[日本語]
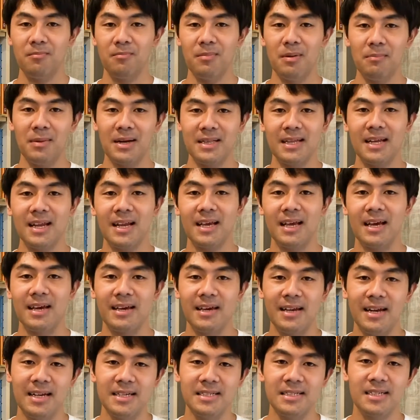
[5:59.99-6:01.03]
まあ、待たなきゃい
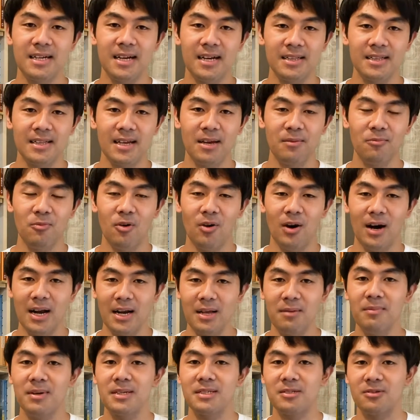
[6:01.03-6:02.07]
けない時間帯もあ
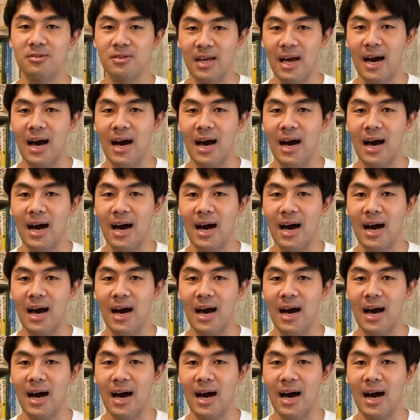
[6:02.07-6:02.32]
りますので